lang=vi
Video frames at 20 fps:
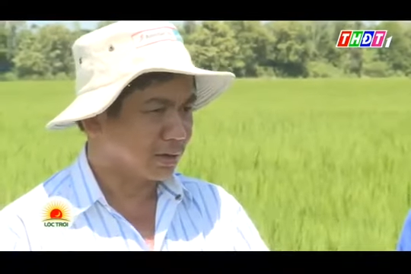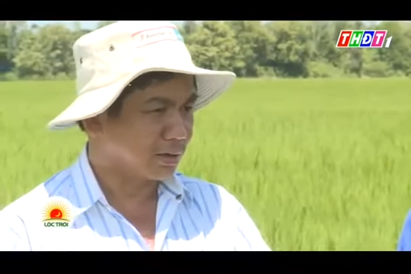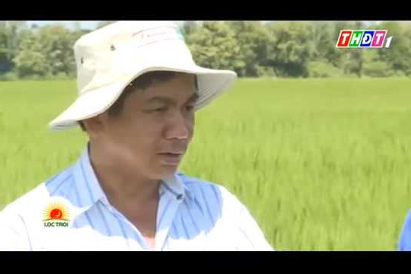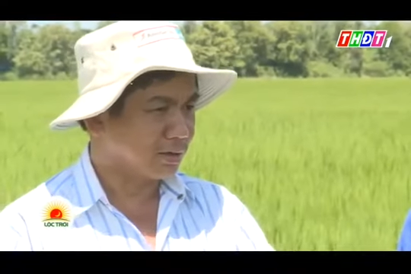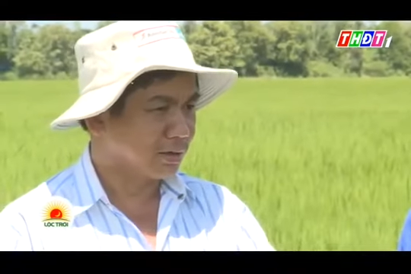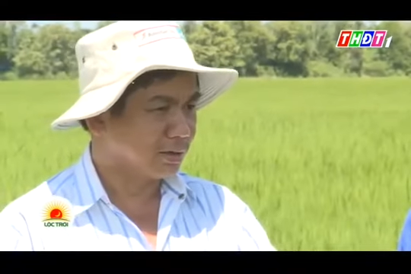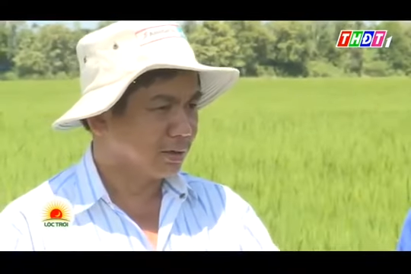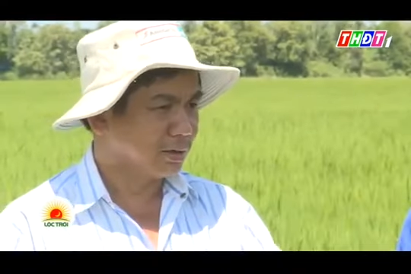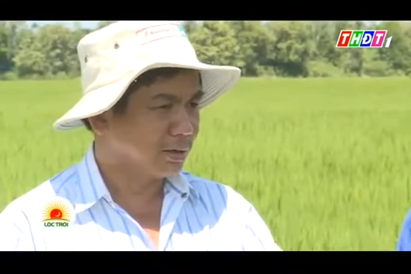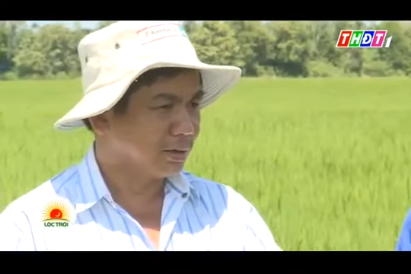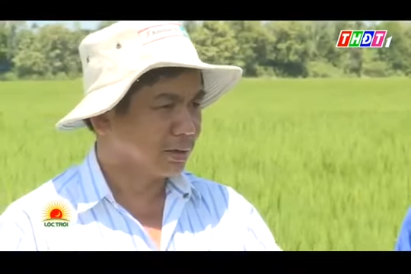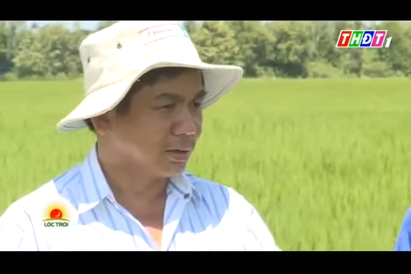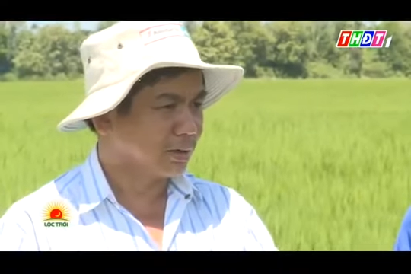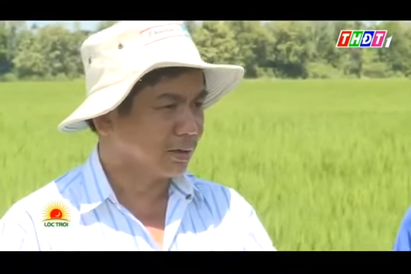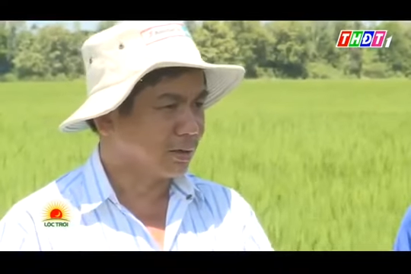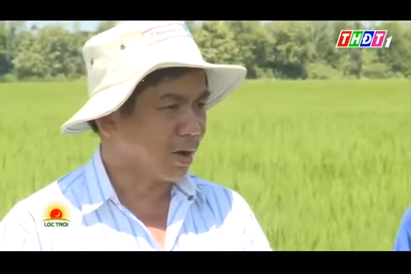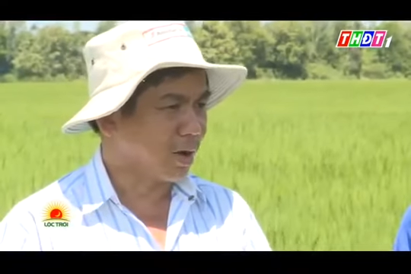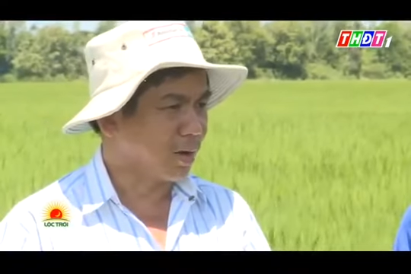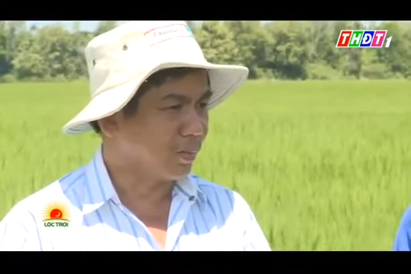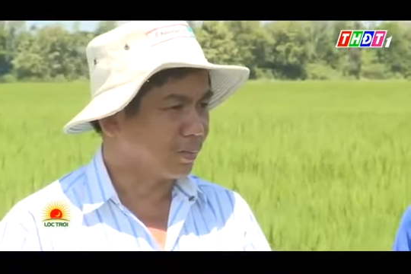cái
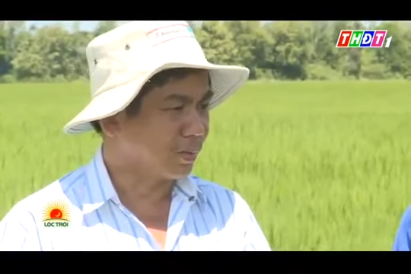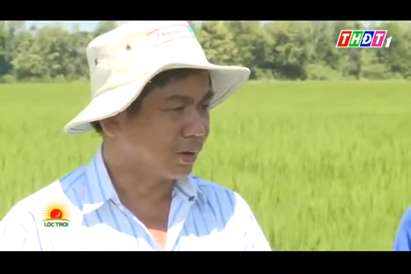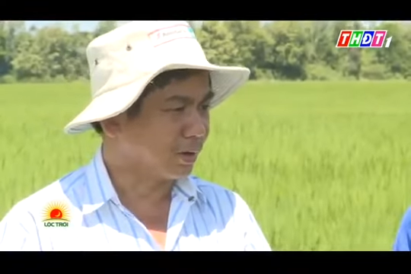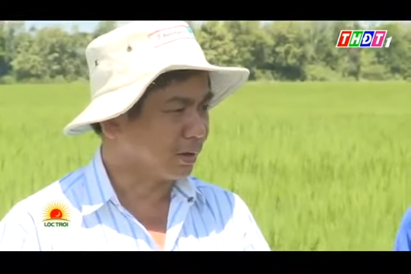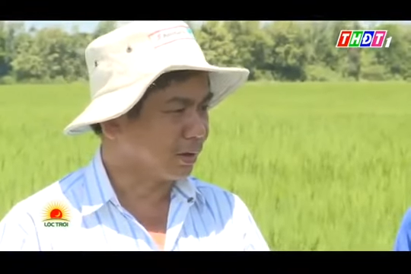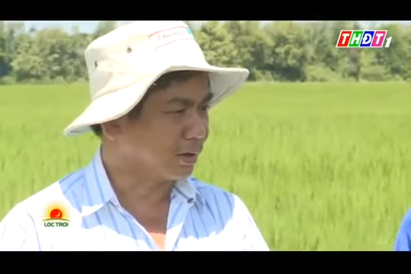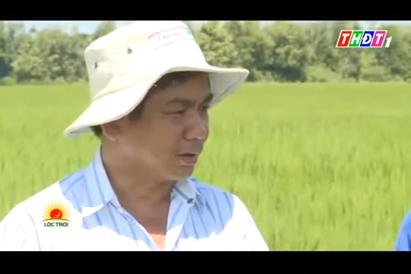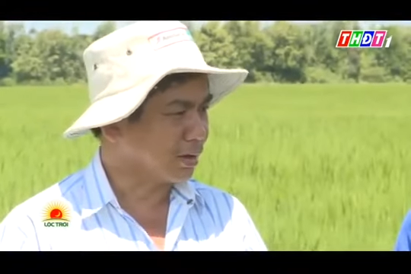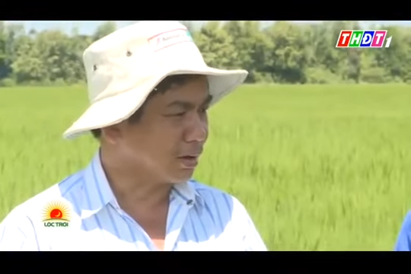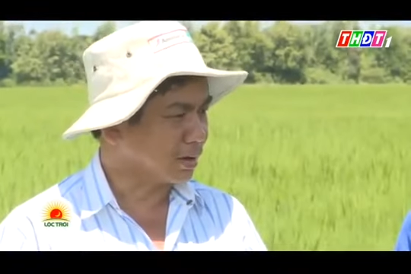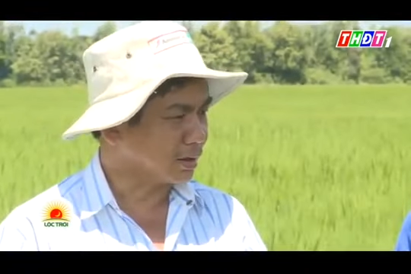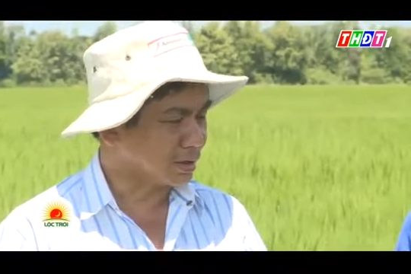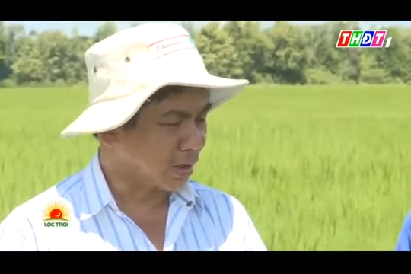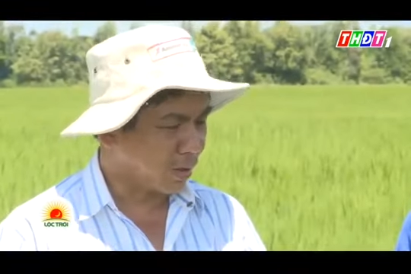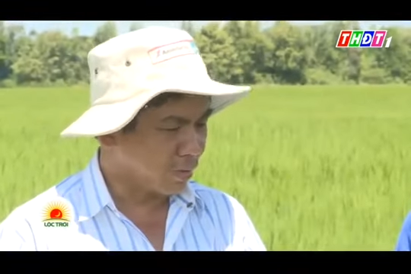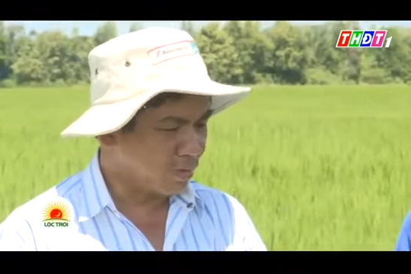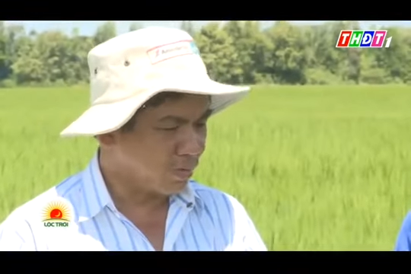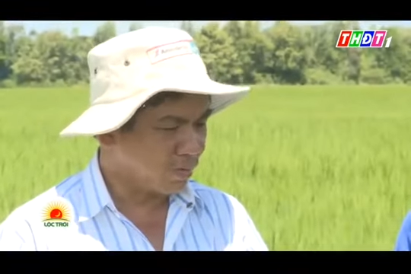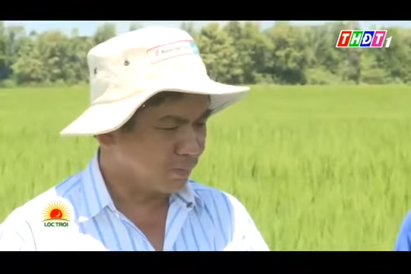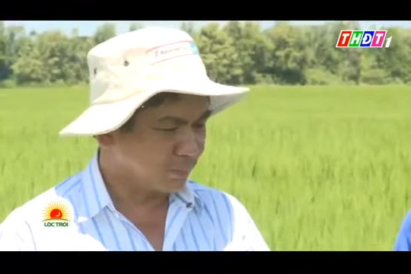cái chòm này rất là
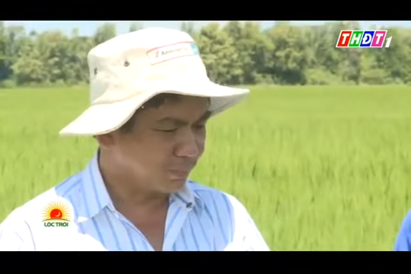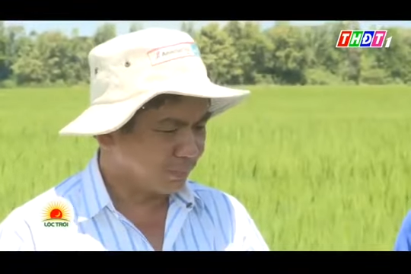xấu